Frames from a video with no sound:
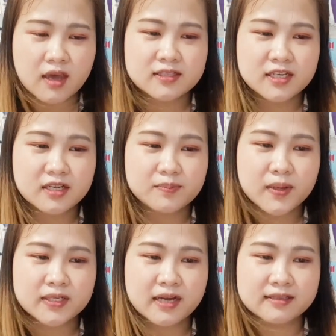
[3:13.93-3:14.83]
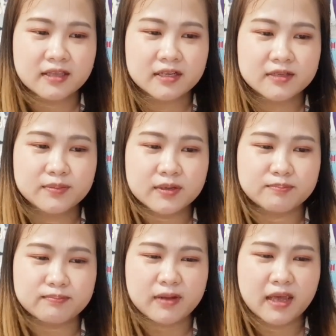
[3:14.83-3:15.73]
ไอทีเป็นการเต้นที่เด็ด
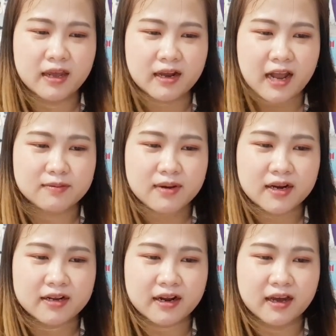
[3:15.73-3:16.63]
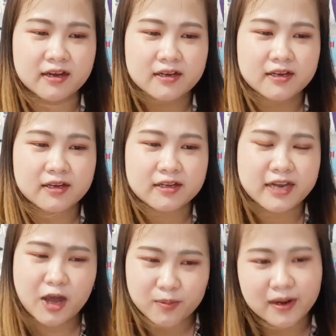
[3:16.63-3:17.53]
เอกลักษณ์มากเลยนะ
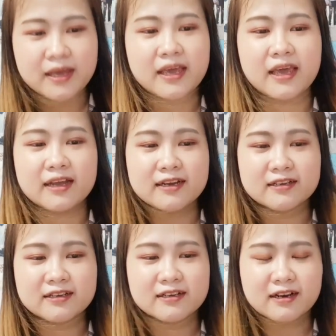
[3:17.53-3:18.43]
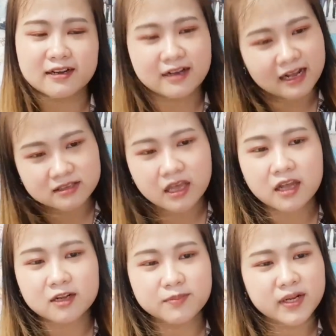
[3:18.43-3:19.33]
แนวเพลงและการเต้
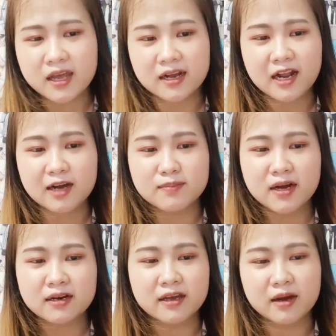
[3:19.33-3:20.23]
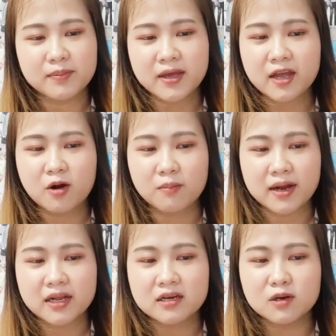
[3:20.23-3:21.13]
นเป็นเอกลักษณ์มากเลยอะเพลงออก
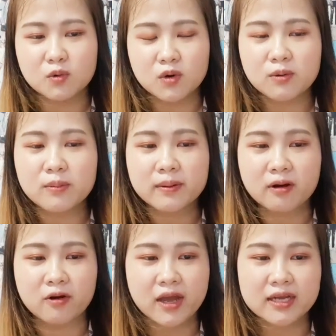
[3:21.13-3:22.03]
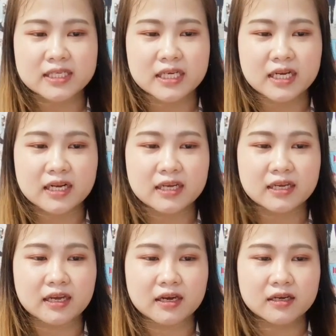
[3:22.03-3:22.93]
มานี่คือรู้เลยว่าเป็นของเอทีสเลยอ
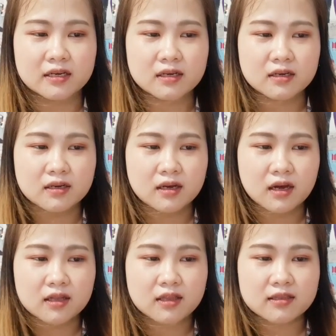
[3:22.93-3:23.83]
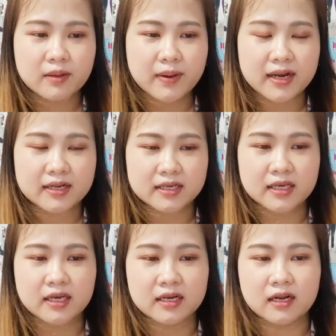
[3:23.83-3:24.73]
ย่างเงี้ย ตั้งแต่ Parrot
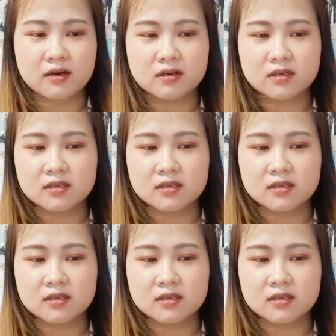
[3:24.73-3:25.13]
King แล้ว